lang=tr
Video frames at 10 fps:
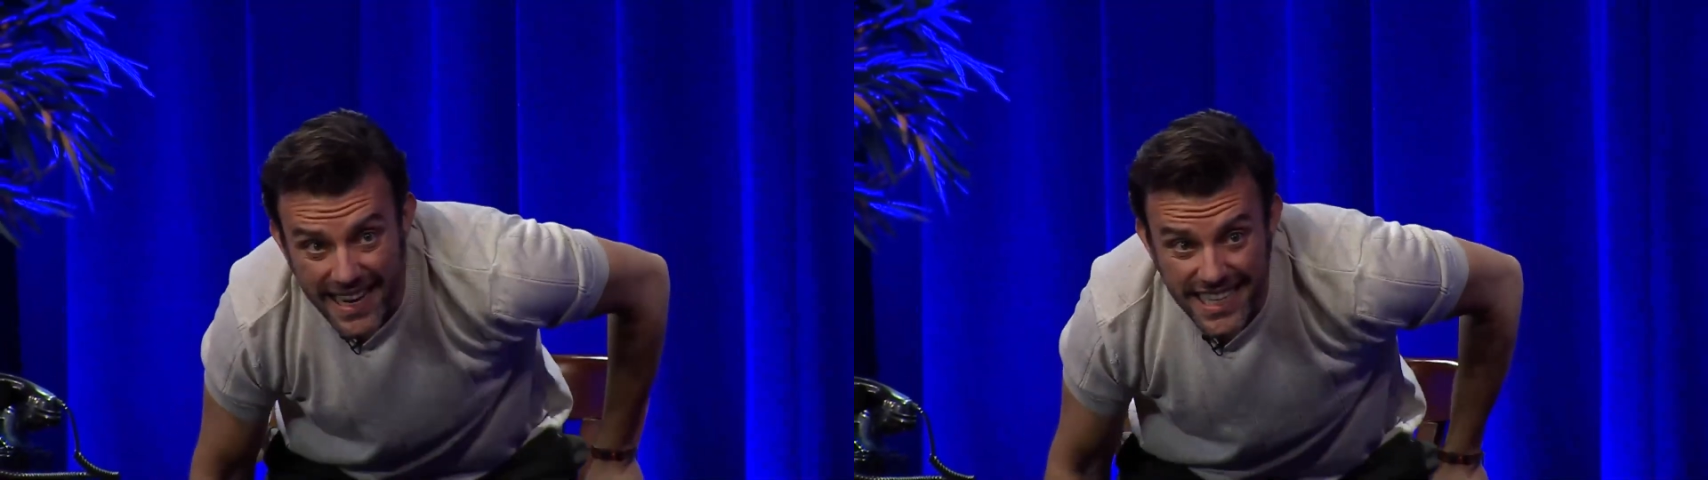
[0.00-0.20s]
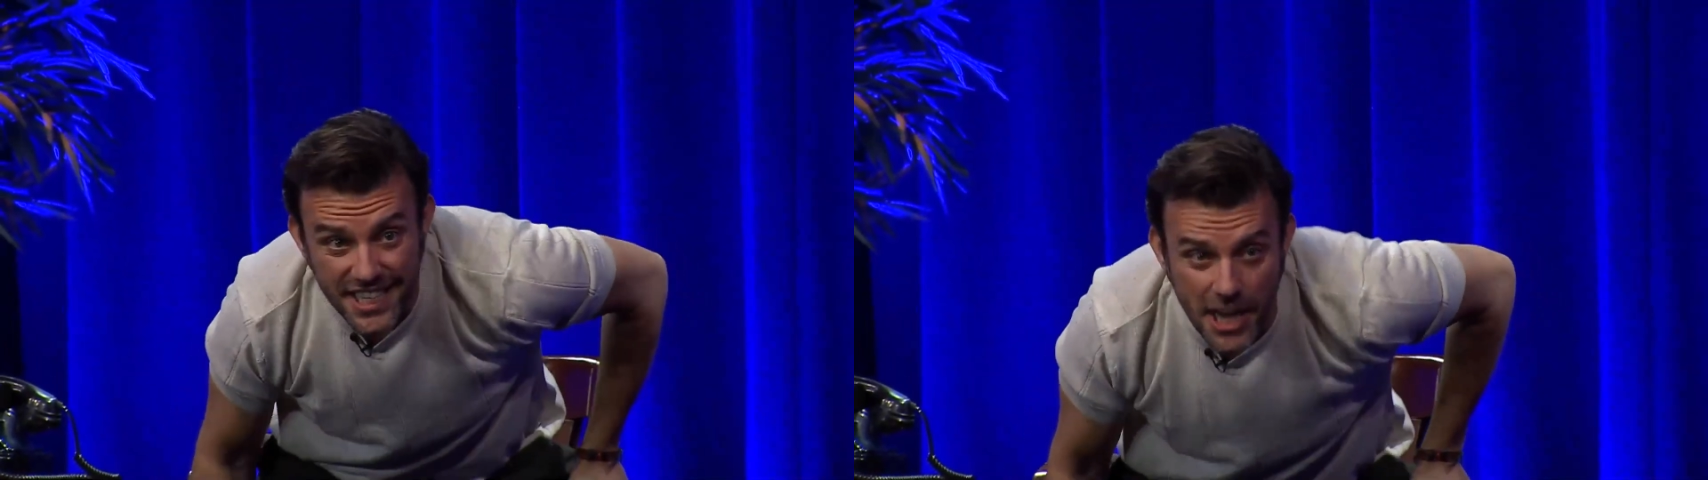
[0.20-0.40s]

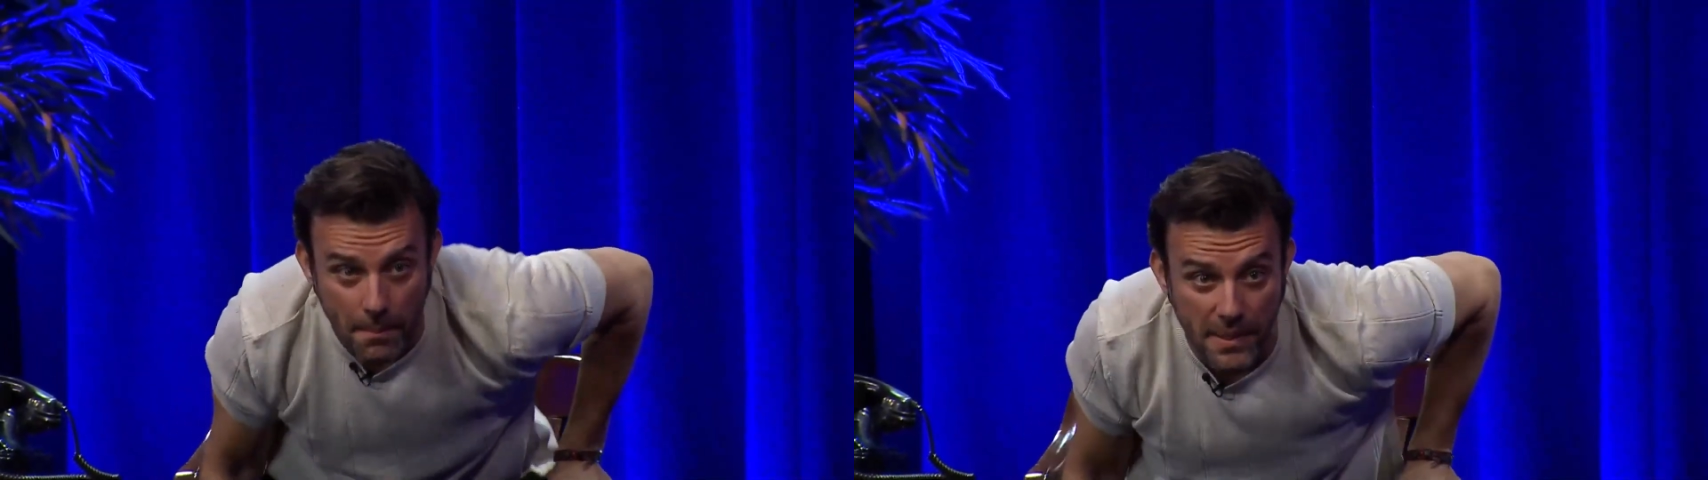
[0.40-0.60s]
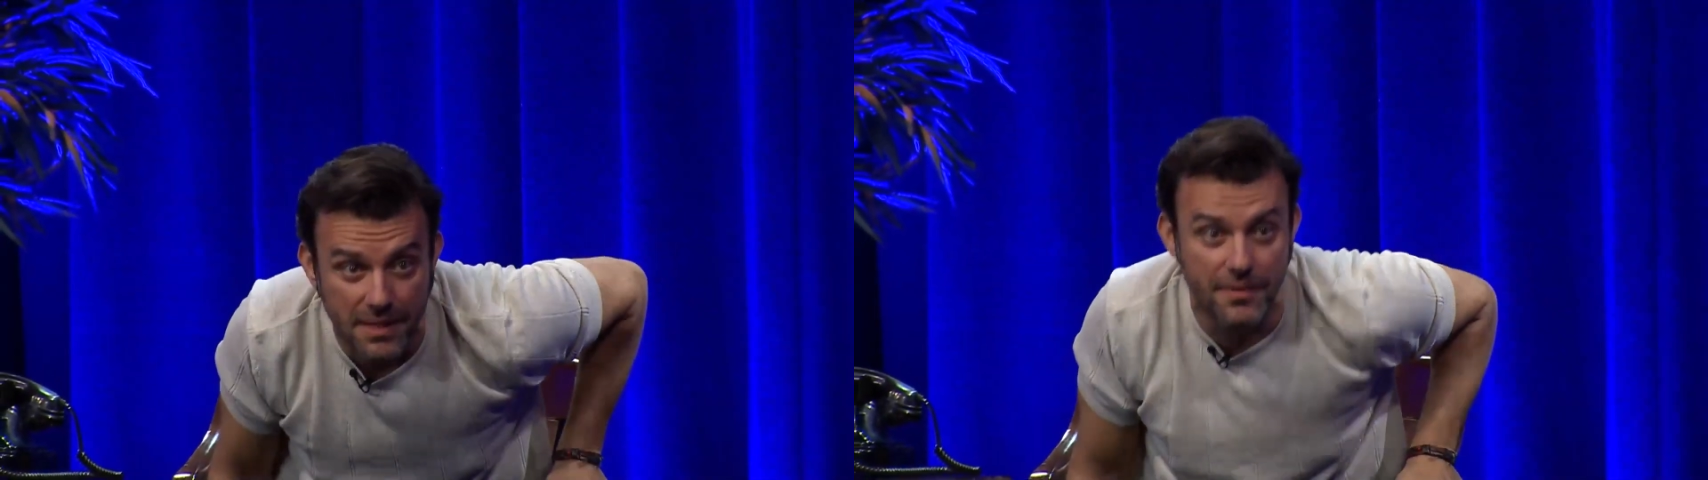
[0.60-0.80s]
hiç
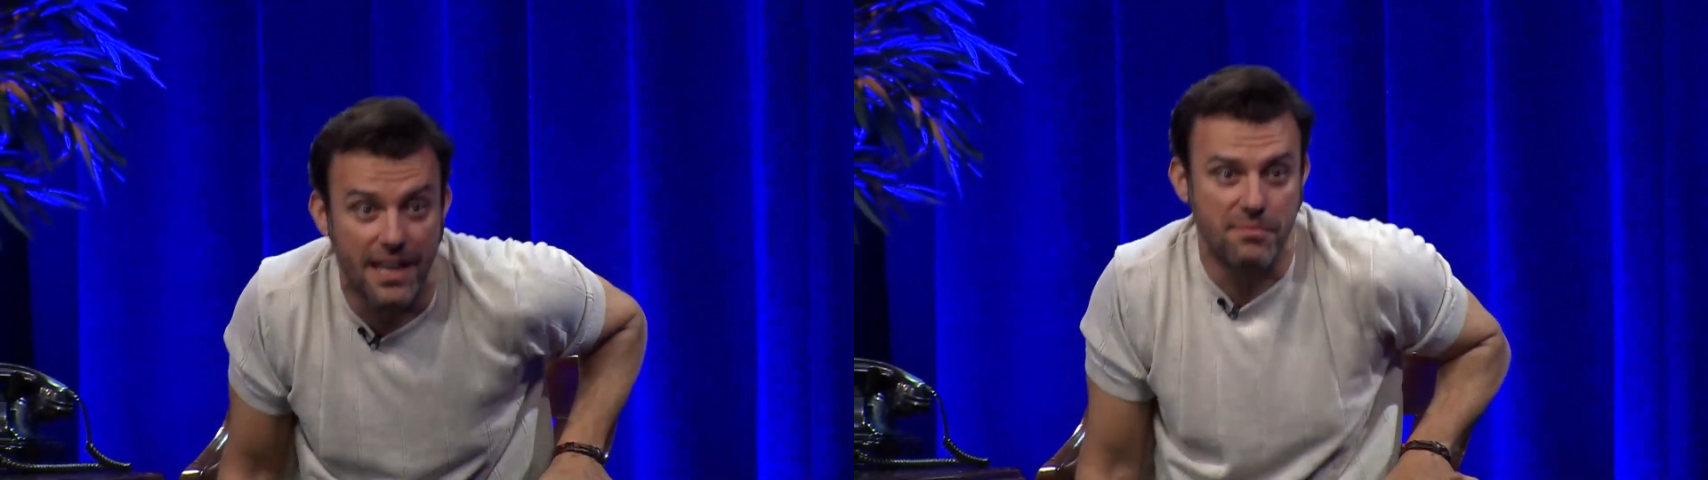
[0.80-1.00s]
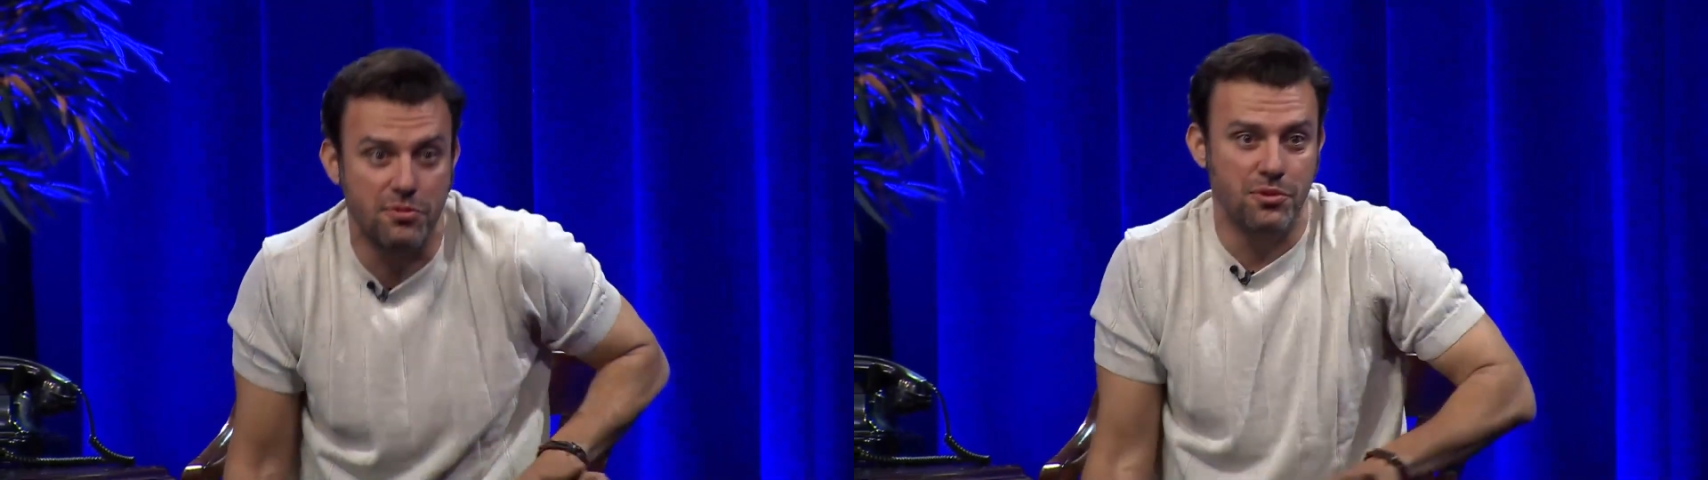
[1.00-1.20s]
yapmadım
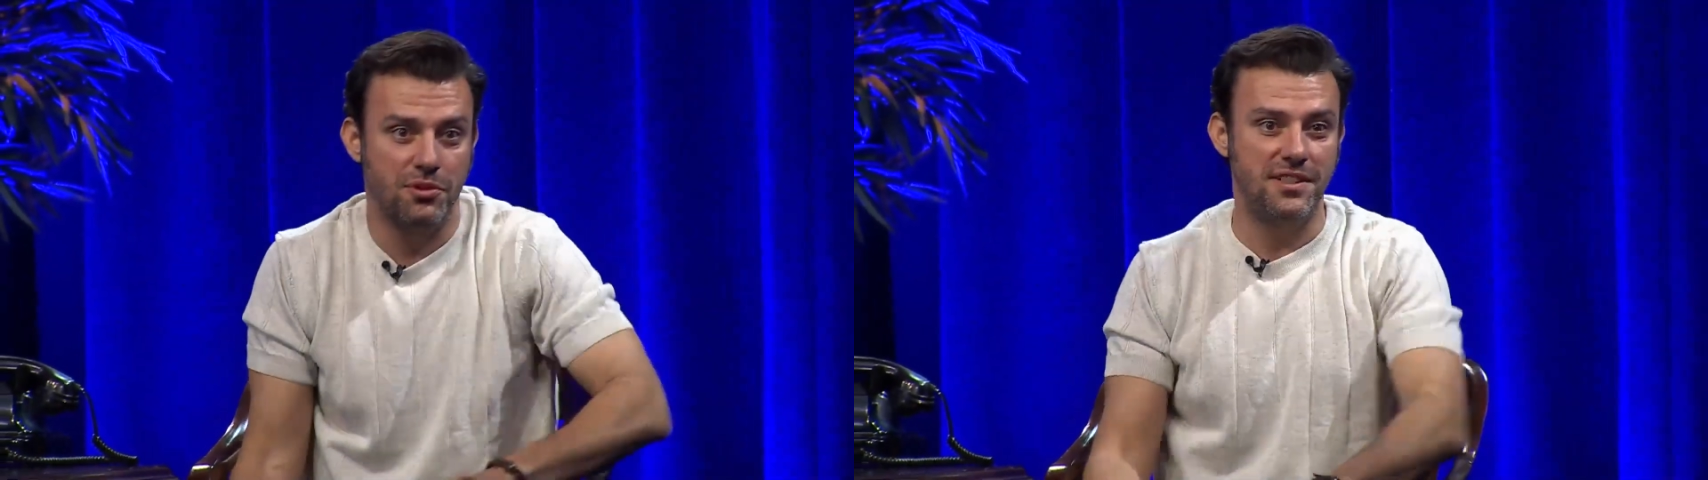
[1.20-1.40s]
daha bunu.